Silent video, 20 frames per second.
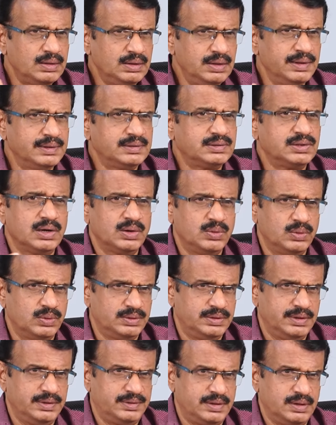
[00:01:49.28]
దీక్షలు కూడా
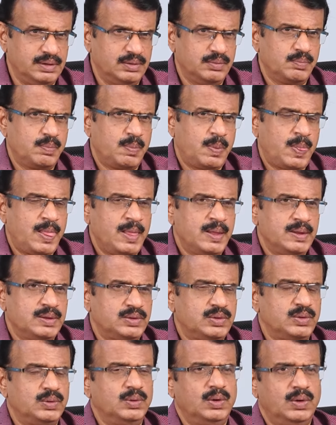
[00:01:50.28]
చేశాడు
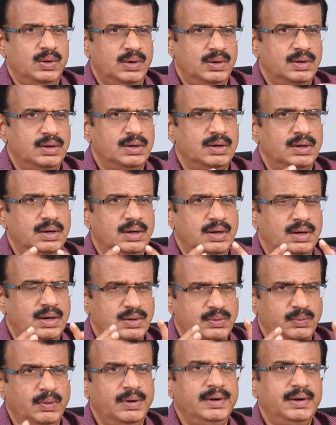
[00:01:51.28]
సో
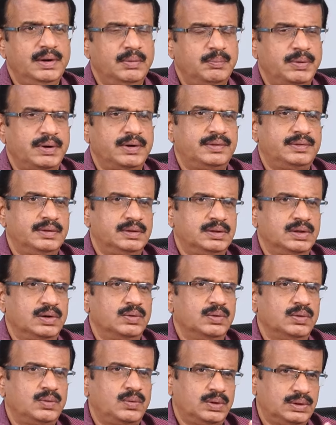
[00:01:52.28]
అటువంటి
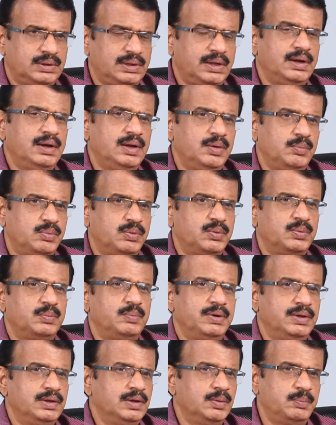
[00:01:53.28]
పరిస్థితుల్లో కొత్తగా ఇప్పుడు
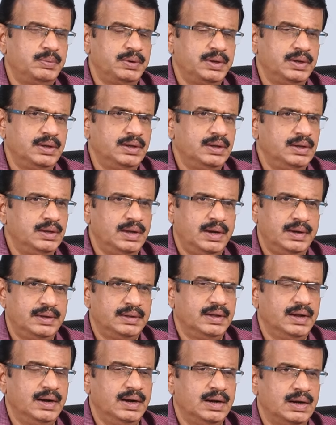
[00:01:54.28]
బీజేపీ ఈ
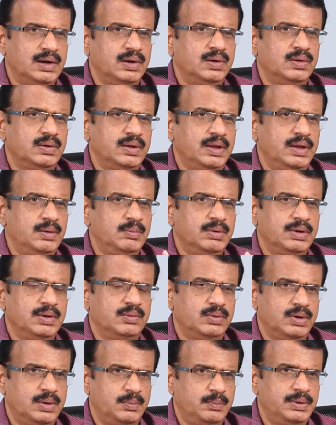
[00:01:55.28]
ఐదేళ్లలో ఏమి
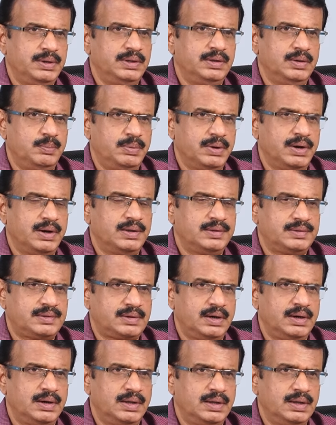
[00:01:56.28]
ఇవ్వని బీజేపీ
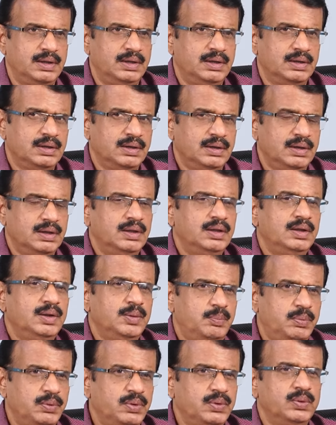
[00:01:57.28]
రాష్ట్రానికి
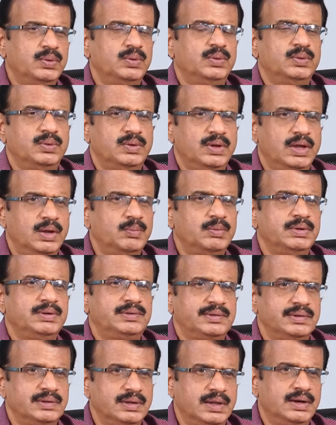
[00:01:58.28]
ఇప్పుడు ఏమి
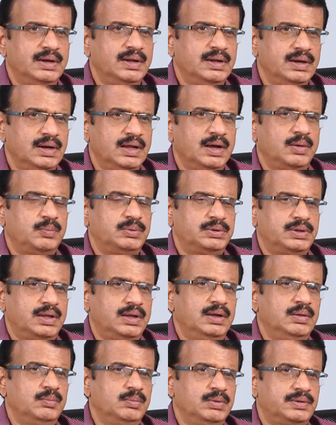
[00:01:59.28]
ఇచ్చిందని లేకపోతే
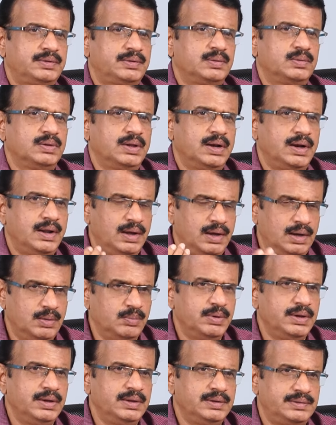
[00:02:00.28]
ఏమి ఇస్తుందని
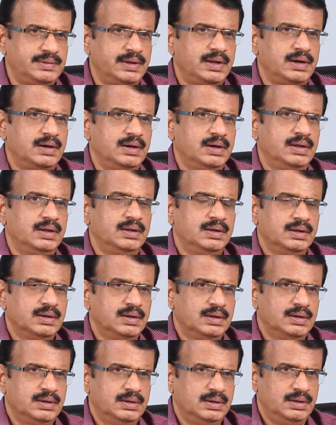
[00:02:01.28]
హామీ ఇచ్చారని
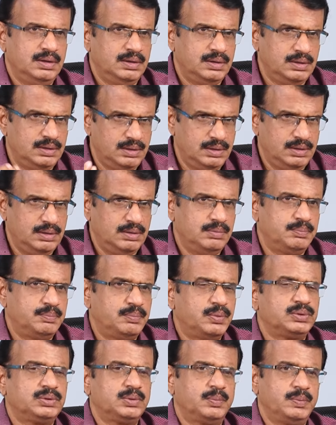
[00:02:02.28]

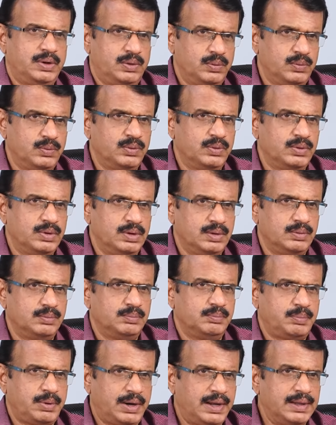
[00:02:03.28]
పొత్తు పెట్టుకుంటున్నారు
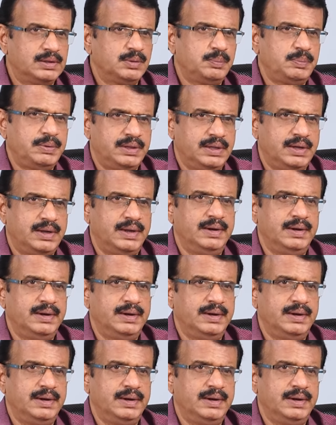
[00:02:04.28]
ప్రాతిపదిక